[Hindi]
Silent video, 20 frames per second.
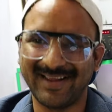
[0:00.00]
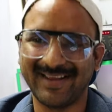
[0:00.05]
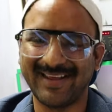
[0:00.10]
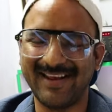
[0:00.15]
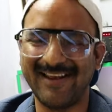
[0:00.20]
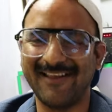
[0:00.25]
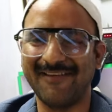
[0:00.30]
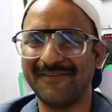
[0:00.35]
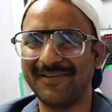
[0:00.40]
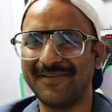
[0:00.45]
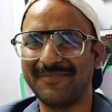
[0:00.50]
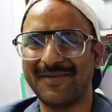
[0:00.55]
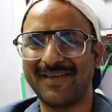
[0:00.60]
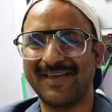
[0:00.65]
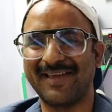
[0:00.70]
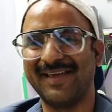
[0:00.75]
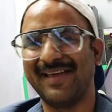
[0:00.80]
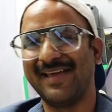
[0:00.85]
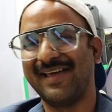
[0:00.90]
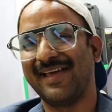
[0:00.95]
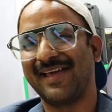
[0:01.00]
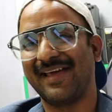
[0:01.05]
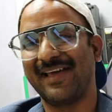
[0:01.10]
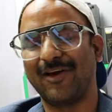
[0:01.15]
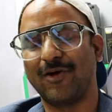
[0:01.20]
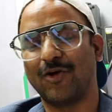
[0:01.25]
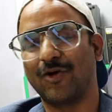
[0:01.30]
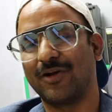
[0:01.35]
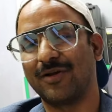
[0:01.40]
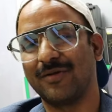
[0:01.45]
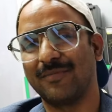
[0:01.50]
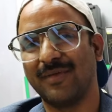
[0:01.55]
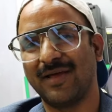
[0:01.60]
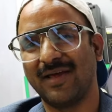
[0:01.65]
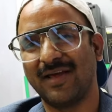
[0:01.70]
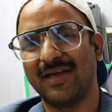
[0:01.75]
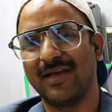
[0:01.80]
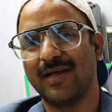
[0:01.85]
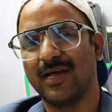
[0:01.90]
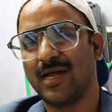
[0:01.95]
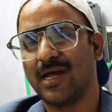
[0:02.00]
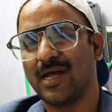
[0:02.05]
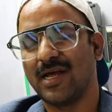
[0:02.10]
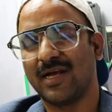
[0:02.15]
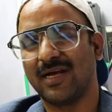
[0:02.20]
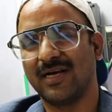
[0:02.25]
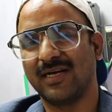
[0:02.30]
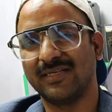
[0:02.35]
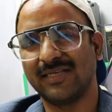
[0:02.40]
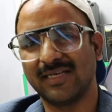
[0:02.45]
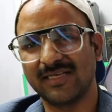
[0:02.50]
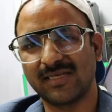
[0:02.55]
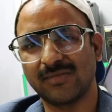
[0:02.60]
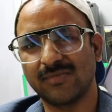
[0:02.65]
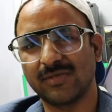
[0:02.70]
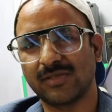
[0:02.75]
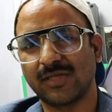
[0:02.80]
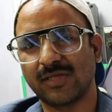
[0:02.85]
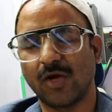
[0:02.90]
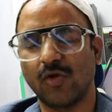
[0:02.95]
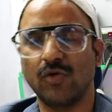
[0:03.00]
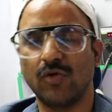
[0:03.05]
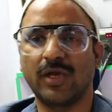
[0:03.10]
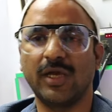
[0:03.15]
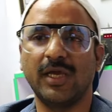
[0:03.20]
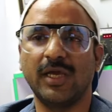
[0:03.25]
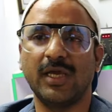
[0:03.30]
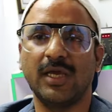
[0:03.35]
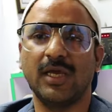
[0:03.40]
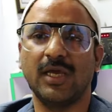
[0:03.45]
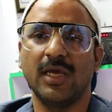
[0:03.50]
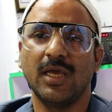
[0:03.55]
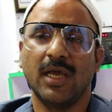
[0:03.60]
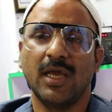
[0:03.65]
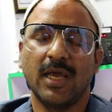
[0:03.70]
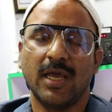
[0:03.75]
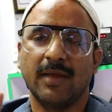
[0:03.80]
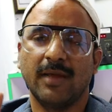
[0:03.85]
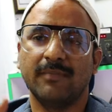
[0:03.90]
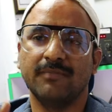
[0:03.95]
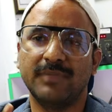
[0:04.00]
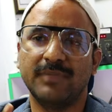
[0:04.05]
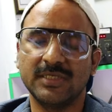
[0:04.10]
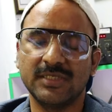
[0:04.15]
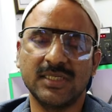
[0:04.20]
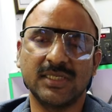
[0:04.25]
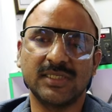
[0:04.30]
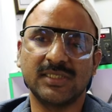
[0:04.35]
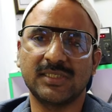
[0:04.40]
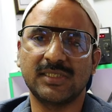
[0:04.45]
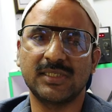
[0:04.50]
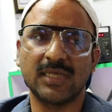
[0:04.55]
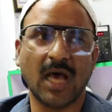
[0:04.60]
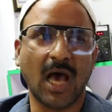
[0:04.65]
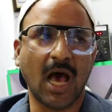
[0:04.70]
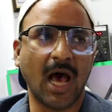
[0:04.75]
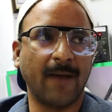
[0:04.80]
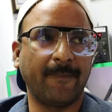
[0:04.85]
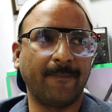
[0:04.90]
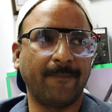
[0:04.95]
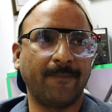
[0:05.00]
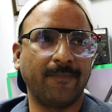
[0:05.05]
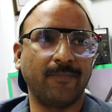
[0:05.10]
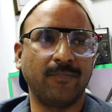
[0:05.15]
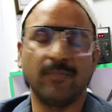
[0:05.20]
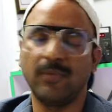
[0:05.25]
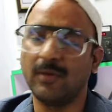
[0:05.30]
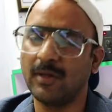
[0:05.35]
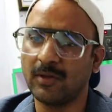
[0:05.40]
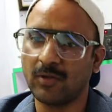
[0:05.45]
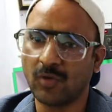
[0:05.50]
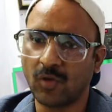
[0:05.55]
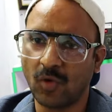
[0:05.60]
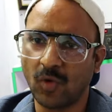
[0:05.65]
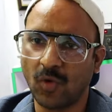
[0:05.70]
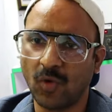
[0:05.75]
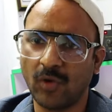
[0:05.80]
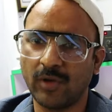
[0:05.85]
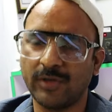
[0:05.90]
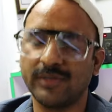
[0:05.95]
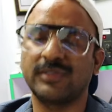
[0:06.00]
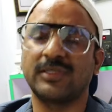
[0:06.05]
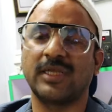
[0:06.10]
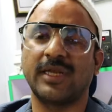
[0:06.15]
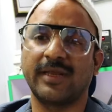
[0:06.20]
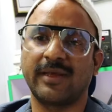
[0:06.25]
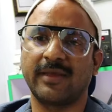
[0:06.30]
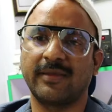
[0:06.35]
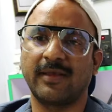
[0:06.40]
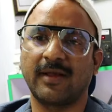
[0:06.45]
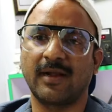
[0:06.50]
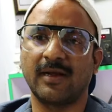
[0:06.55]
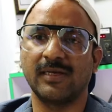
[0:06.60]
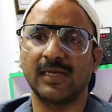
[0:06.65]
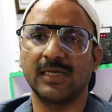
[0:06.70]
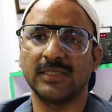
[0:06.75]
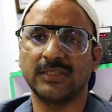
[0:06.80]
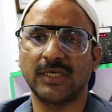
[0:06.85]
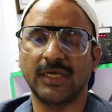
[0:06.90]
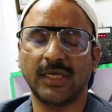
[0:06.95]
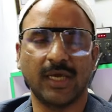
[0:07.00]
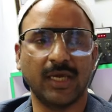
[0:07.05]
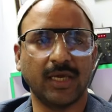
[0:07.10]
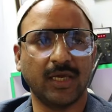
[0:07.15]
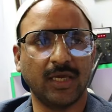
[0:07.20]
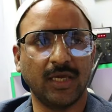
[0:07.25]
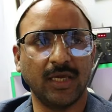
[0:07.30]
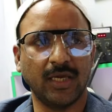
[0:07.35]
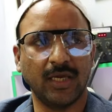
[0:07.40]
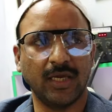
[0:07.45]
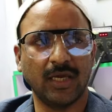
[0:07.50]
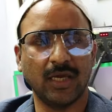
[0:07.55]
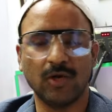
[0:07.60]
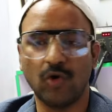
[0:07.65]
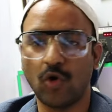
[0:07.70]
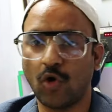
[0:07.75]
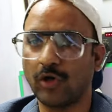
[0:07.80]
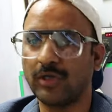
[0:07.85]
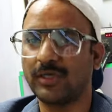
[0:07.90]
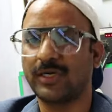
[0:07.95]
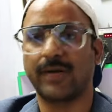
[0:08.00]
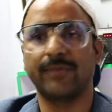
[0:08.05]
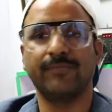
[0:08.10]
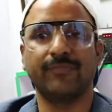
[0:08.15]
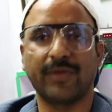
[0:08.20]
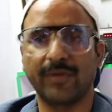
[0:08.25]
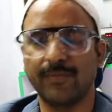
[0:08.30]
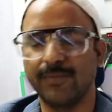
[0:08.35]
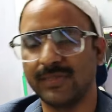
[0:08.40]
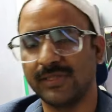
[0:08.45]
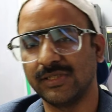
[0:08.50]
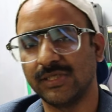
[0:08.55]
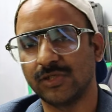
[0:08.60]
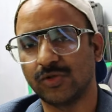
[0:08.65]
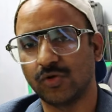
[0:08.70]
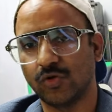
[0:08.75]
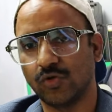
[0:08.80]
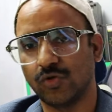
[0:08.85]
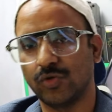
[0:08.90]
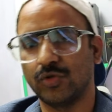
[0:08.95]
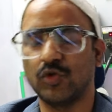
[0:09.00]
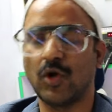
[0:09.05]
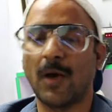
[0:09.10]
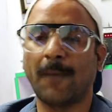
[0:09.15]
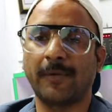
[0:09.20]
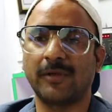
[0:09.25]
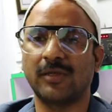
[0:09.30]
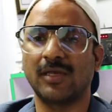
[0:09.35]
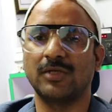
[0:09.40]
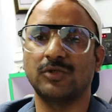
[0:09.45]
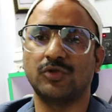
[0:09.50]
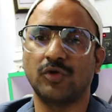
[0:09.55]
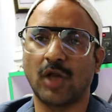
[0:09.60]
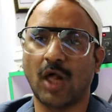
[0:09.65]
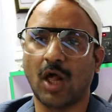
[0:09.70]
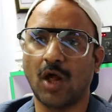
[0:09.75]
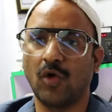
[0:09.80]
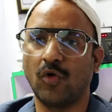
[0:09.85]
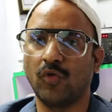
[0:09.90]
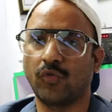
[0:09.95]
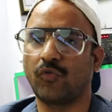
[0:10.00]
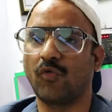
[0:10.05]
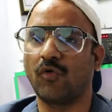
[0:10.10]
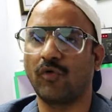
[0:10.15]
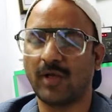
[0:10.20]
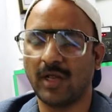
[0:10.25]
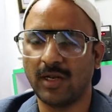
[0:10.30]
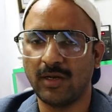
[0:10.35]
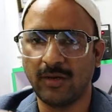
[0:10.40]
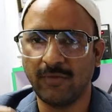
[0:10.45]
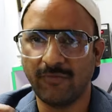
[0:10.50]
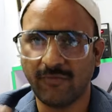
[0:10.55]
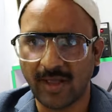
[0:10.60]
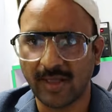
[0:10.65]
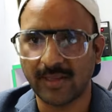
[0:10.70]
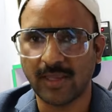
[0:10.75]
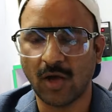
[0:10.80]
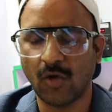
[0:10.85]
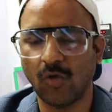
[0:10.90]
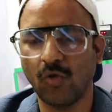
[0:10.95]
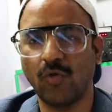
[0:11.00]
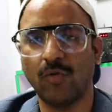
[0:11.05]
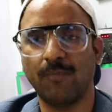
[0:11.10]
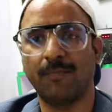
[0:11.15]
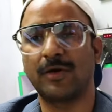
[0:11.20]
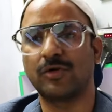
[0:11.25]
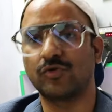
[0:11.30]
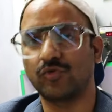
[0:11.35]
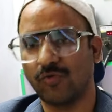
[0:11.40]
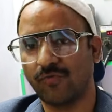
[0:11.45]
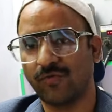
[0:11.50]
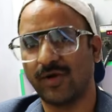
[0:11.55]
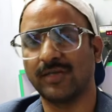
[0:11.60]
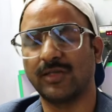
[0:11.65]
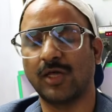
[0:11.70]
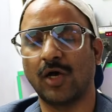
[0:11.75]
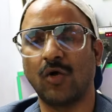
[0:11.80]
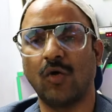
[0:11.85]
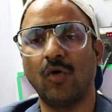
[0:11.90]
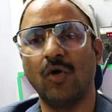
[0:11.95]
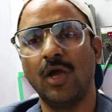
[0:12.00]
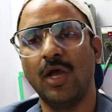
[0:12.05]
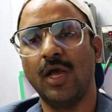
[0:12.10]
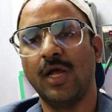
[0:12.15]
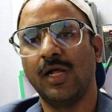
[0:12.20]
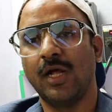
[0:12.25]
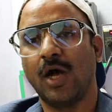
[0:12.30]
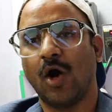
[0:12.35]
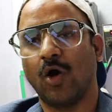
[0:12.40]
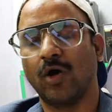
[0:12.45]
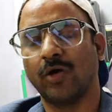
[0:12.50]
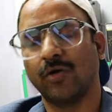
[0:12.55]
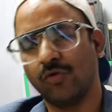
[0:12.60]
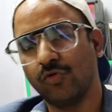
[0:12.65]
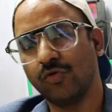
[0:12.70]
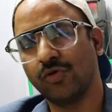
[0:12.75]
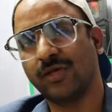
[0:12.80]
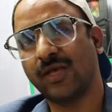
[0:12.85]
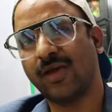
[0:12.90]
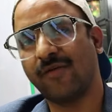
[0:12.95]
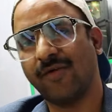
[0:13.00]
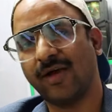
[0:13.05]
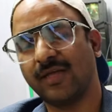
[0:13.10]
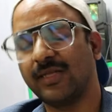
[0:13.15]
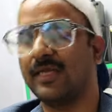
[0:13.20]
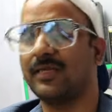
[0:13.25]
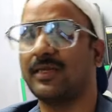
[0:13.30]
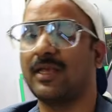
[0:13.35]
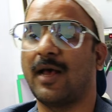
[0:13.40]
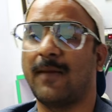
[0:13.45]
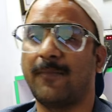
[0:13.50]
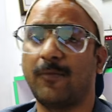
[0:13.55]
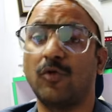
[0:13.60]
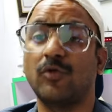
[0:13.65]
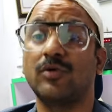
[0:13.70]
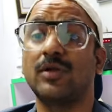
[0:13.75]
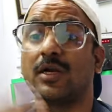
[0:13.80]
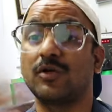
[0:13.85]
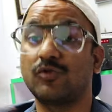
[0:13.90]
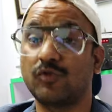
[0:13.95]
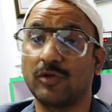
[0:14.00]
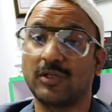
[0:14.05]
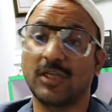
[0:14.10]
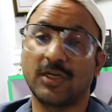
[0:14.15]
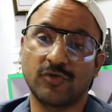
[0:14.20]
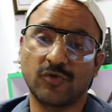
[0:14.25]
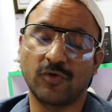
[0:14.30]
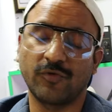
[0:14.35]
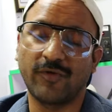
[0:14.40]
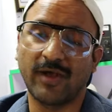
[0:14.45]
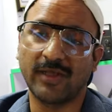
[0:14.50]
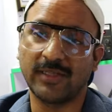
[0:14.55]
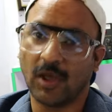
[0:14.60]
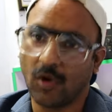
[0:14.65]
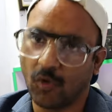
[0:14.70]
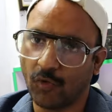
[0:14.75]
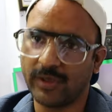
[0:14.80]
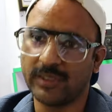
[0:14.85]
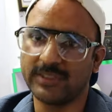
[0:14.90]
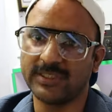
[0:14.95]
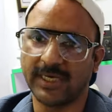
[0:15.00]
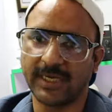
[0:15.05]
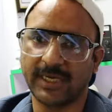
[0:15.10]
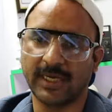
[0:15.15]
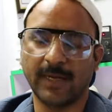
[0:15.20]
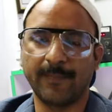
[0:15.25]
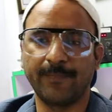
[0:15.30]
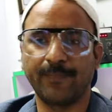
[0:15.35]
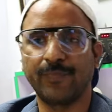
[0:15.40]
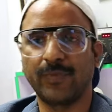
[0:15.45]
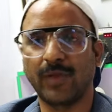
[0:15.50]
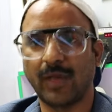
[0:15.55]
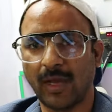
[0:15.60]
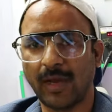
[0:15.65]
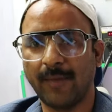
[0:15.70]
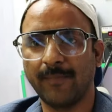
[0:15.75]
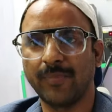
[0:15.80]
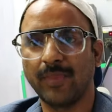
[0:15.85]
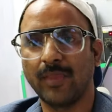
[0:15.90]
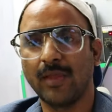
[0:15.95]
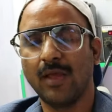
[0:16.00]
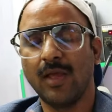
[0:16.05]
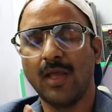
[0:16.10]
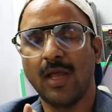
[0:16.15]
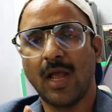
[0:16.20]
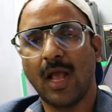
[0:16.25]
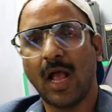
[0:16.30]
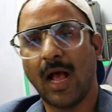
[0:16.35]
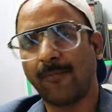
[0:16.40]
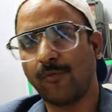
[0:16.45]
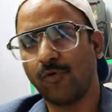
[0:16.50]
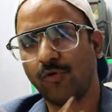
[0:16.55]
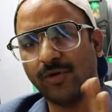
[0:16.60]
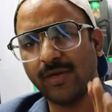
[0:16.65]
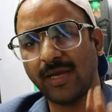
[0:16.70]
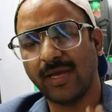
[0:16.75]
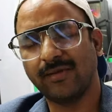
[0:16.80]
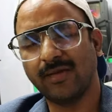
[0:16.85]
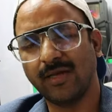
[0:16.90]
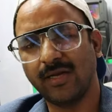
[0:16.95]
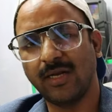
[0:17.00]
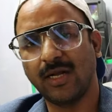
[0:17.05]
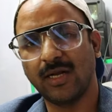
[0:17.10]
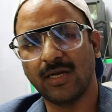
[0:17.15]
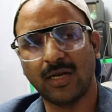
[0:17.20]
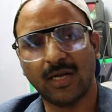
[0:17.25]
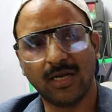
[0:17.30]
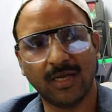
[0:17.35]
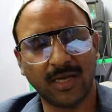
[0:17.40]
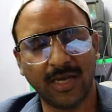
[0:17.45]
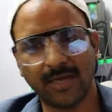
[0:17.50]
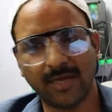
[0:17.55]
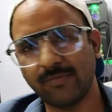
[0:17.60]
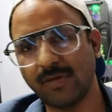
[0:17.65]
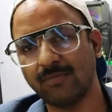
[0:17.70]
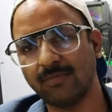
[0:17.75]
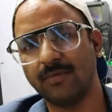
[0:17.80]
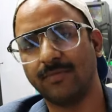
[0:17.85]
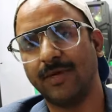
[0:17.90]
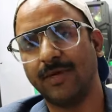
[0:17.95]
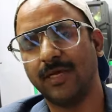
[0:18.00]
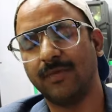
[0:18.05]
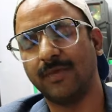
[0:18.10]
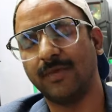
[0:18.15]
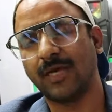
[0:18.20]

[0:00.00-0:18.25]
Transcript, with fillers: अलग ही लेवल पर है और मैं ये समझता हूँ कि बिज़नेस आपको इस तरीके से करना चाहिए कि लॉन्ग टर्म से बिज़नेस हो जो आपके साथ जुड़ा हो उसको कल फ़ायदा हो परसों फ़ायदा हो और उसके फ़ायदे से आपको नरसों तरसों फ़ायदा हो ही जाएगा ठीक है आपको ऐसा नहीं करना है कि एक बार में भीड़